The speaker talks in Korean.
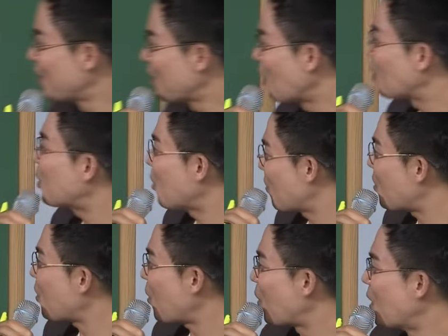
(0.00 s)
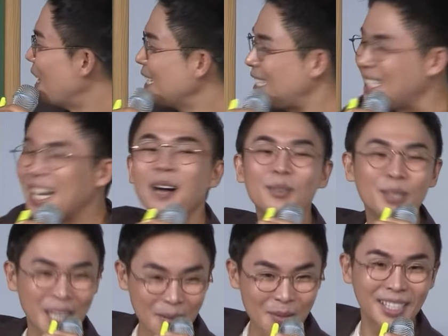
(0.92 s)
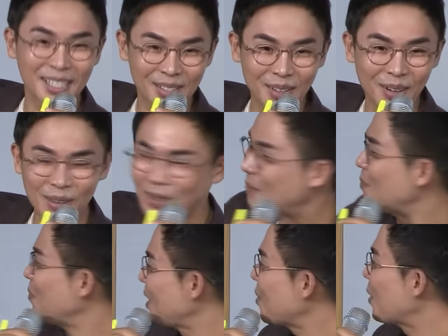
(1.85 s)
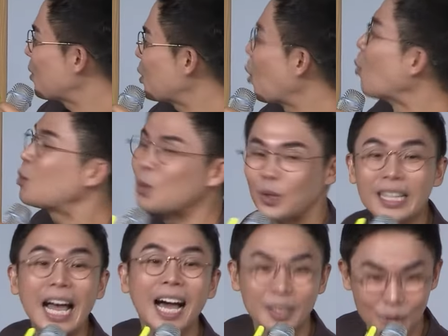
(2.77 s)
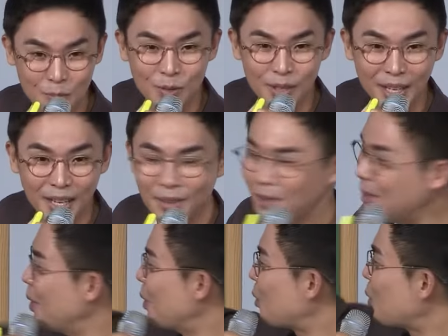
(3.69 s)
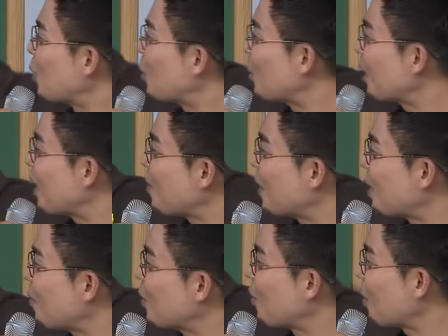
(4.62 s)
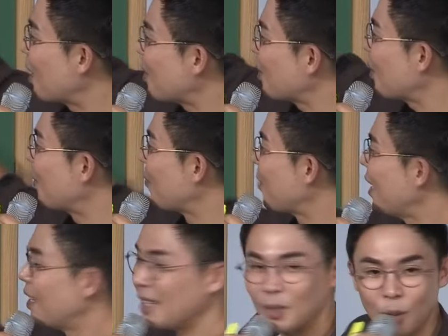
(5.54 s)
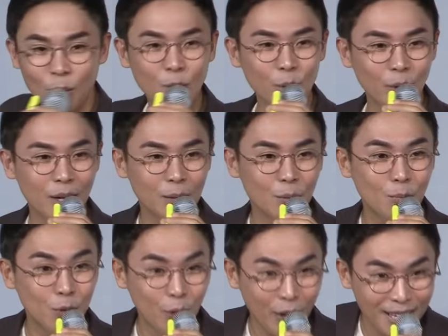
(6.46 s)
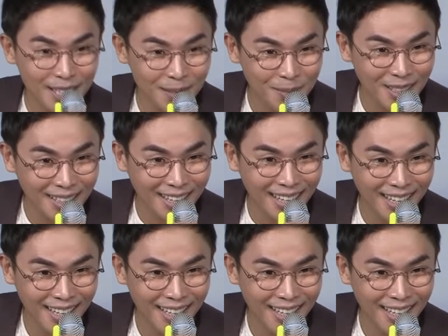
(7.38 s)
덕은 없고 지하고 채만 있어. 채만 있고 정조는 다 갖춘 분이에요. 조선후 기대 만나보도록 하죠. 정조 대왕이 좀 불쾌하십니다.